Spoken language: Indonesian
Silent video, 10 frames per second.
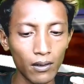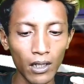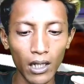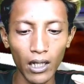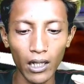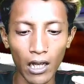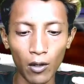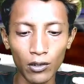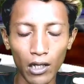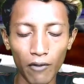Ini
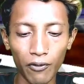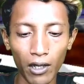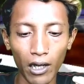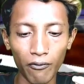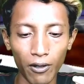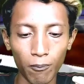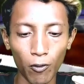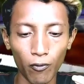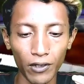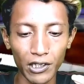harus driver-driver
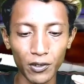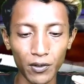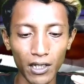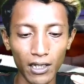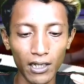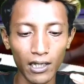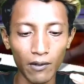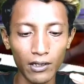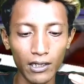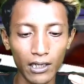profesional yang
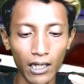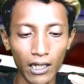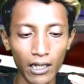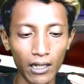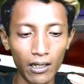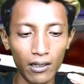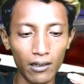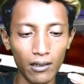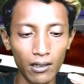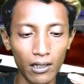lewat sini kayaknya
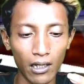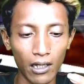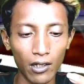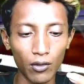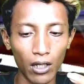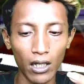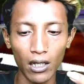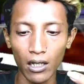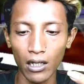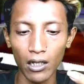ya. aja
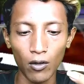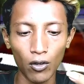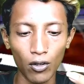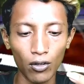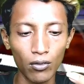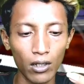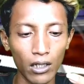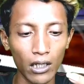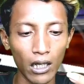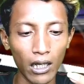soalnya agak horor juga
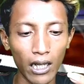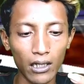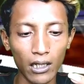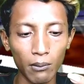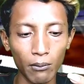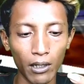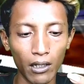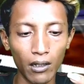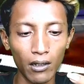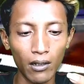nih, nggak kelihatan teman-teman.